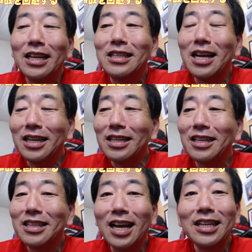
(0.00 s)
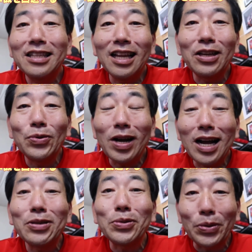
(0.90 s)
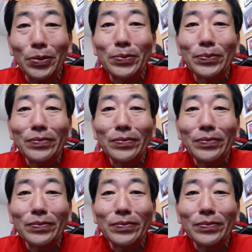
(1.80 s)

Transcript: なんかね、大体わかるのよ。